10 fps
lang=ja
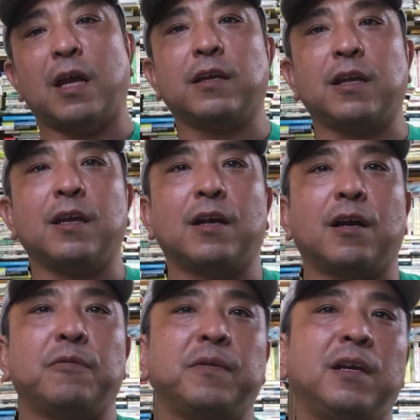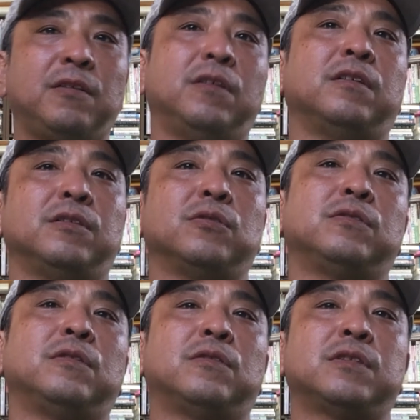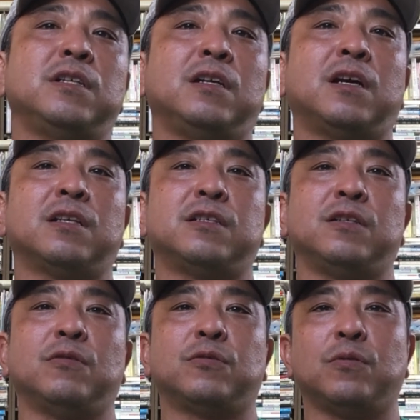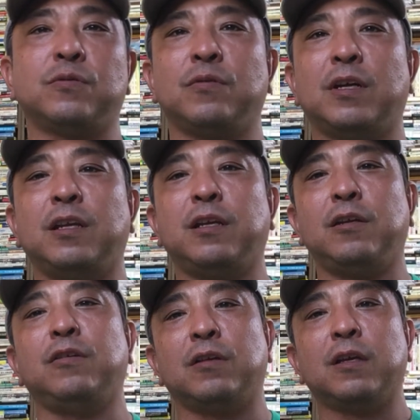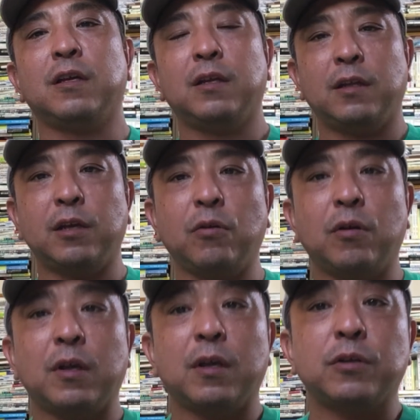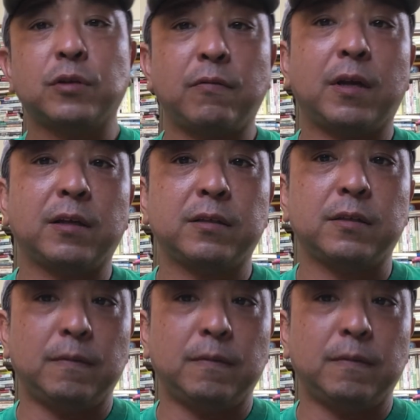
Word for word: 探検家が増えるそうすると進化値の想像ができるだけどそれは